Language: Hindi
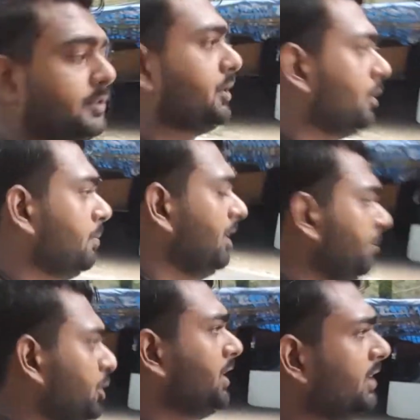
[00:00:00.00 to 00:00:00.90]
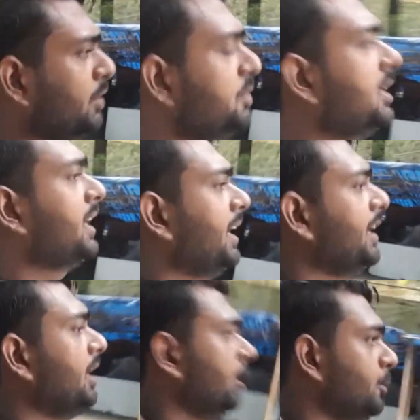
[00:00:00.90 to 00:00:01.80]
सो so, मैं आपको दिखाता हूँ चल के
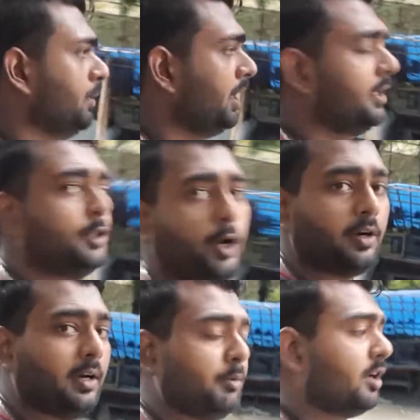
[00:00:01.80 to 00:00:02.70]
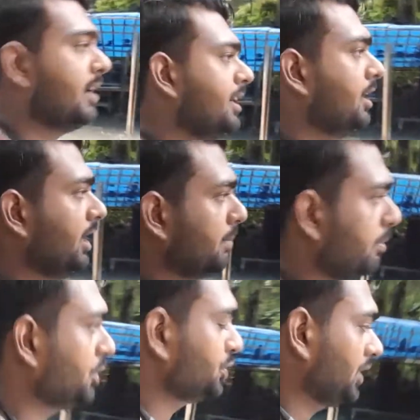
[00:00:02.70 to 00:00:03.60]
हनुमान टॉक हम लोग आखिरकार
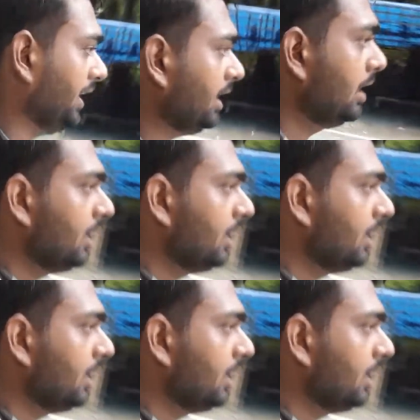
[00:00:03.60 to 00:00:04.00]
पहुँच चुके हैं